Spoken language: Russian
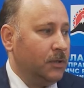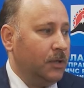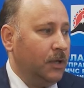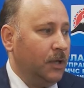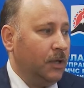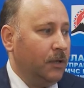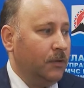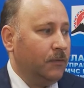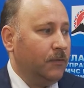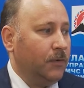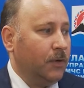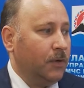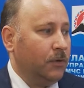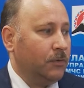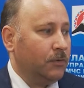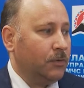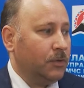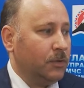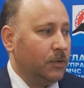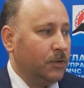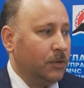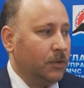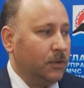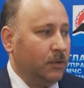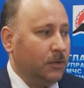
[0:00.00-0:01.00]
день-два
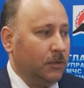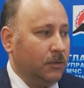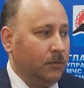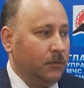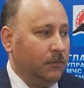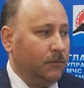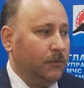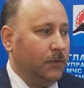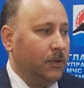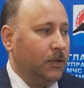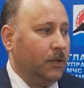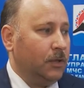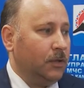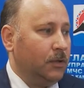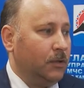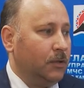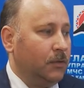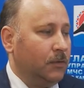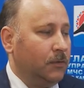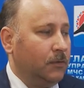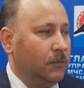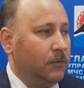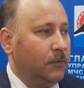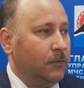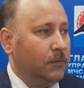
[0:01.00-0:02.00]
уже выход
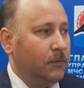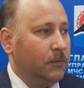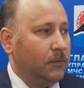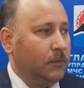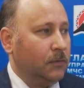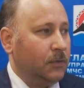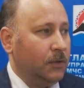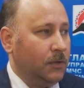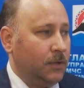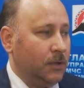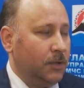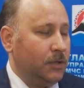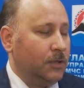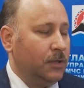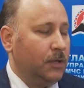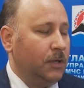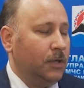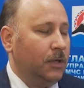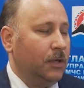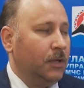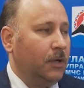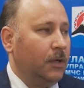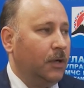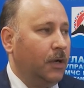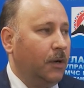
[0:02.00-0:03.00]
э,
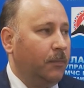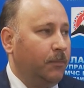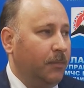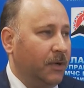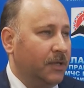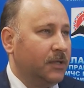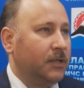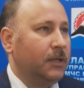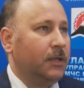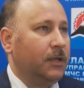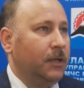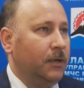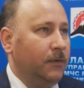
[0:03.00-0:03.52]
достижения опасных